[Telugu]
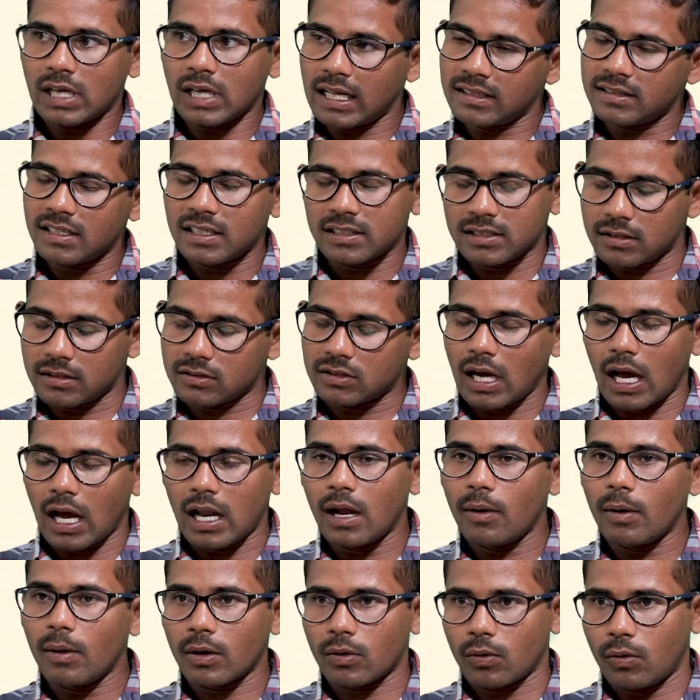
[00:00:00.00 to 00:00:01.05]
ఛాన్సెస్
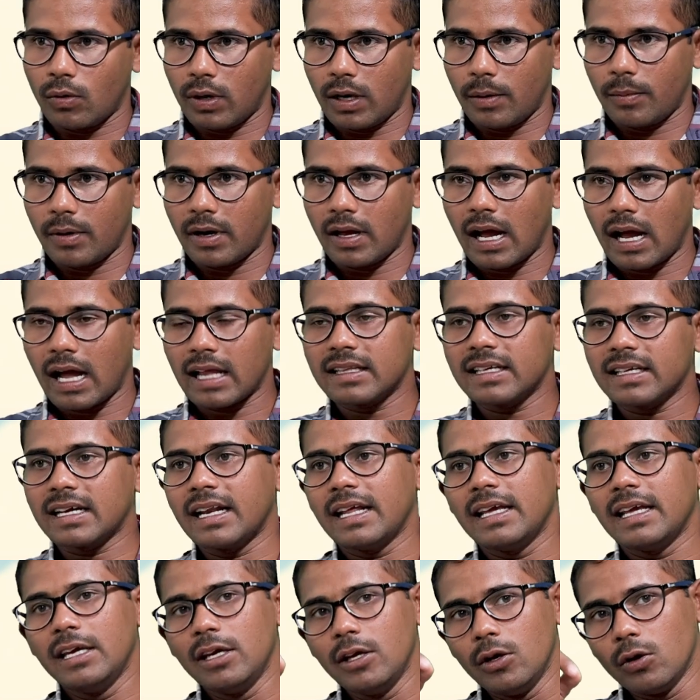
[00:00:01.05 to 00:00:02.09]
చాలా వరకు ఉన్నాయి మేడం
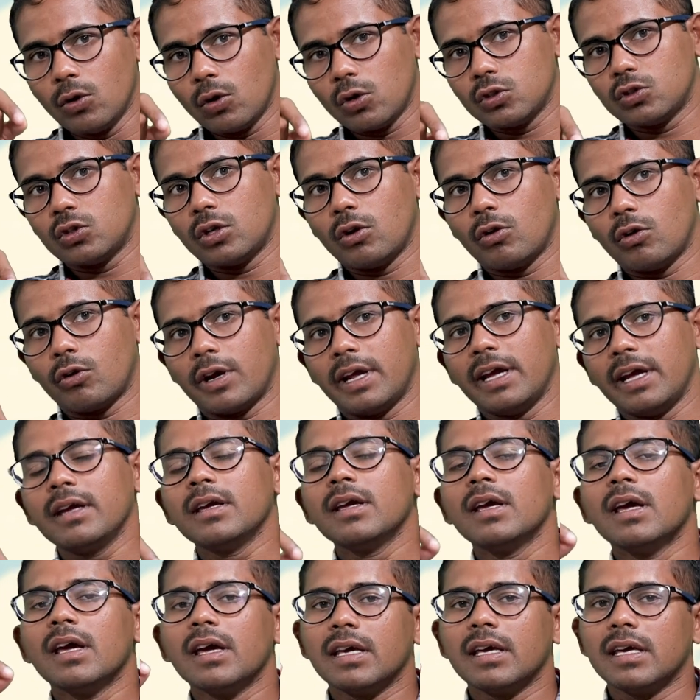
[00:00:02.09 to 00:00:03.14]
అందుకని ఈ రోజుల్లోనే
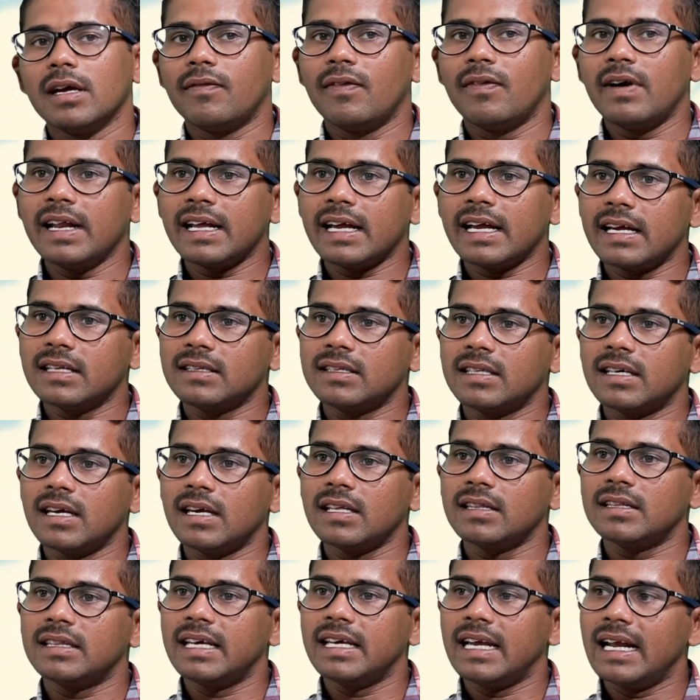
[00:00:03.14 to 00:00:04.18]
ఎవరికైతే
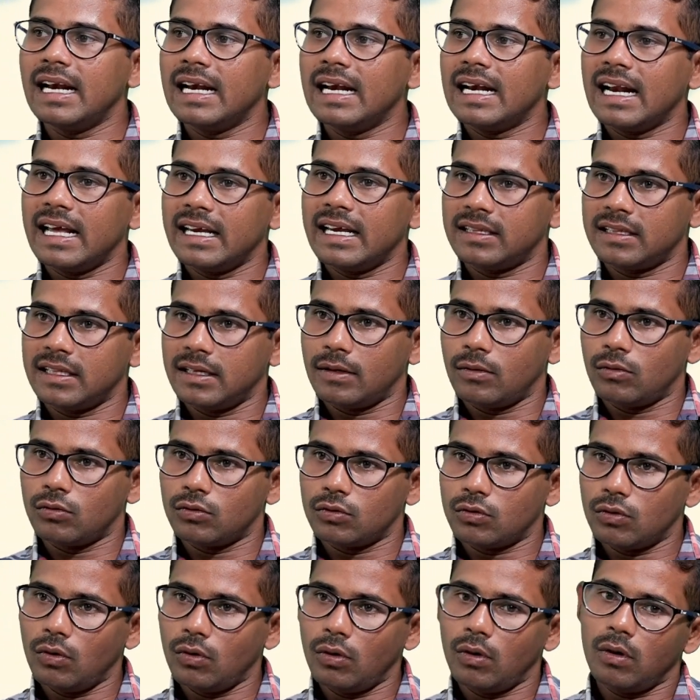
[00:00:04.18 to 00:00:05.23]
దేంట్లో అయితే
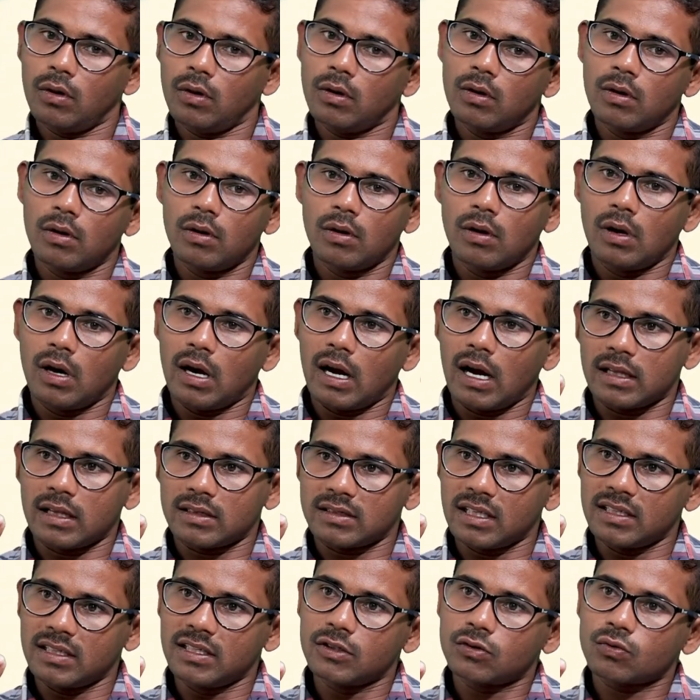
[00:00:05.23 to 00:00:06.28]
ఉందో
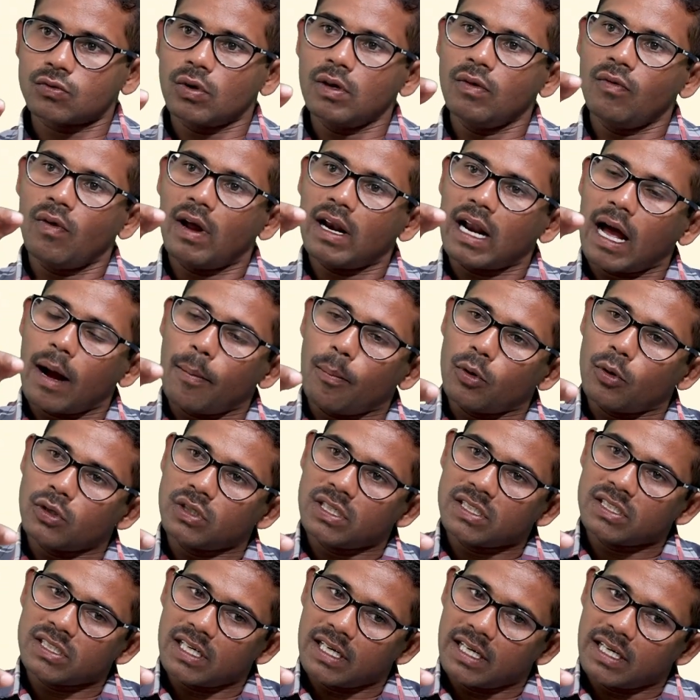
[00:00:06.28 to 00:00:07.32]
అంత తీసుకొని వాళ్ళు ఆ
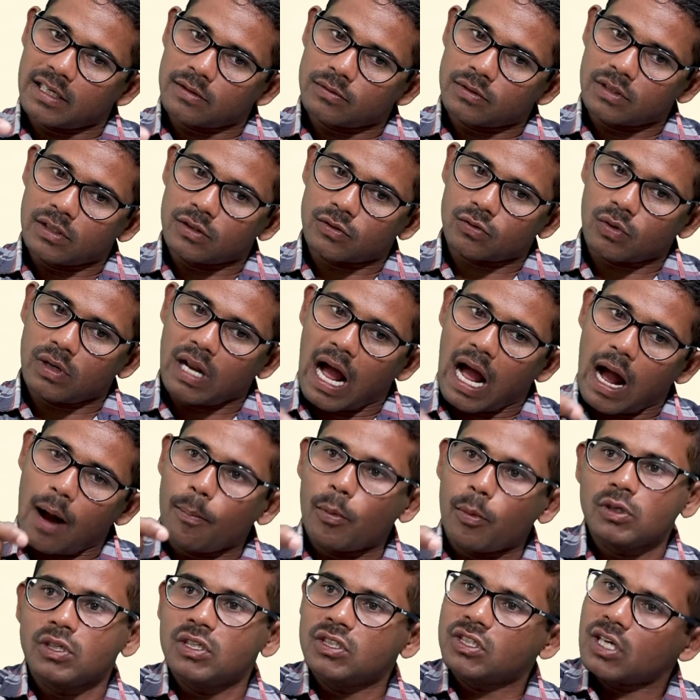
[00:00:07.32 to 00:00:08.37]
పొజిషన్ని తీసుకొని ఆ
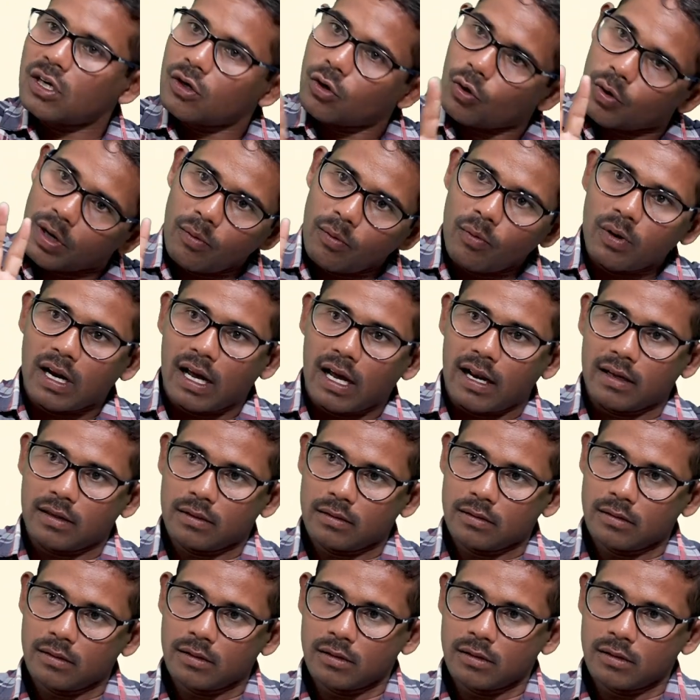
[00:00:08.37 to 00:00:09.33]
పొజిషన్లోనే ఉండాలి